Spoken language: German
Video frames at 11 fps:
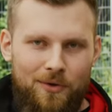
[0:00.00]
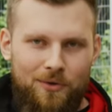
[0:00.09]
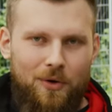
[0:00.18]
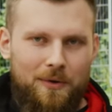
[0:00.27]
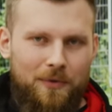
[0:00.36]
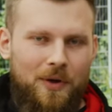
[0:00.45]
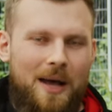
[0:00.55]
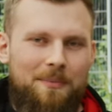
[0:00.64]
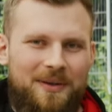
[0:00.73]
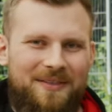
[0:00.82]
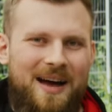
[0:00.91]
und dort von
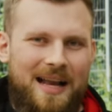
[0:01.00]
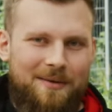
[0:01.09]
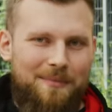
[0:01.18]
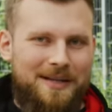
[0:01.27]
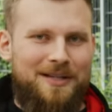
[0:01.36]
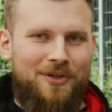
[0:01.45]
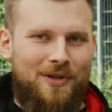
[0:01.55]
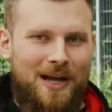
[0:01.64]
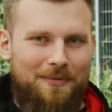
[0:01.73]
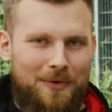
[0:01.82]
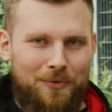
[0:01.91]
einem privaten
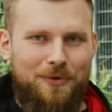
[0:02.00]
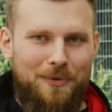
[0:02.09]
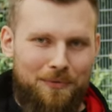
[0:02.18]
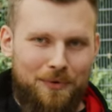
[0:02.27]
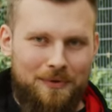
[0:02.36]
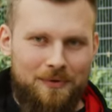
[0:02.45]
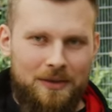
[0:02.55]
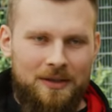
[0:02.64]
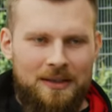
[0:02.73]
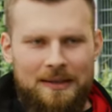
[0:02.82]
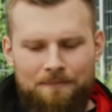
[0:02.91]
Messerschleifer durchgeführt
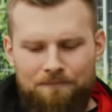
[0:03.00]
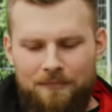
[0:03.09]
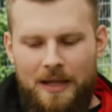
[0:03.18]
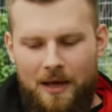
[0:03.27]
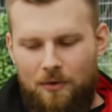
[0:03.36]
wird, der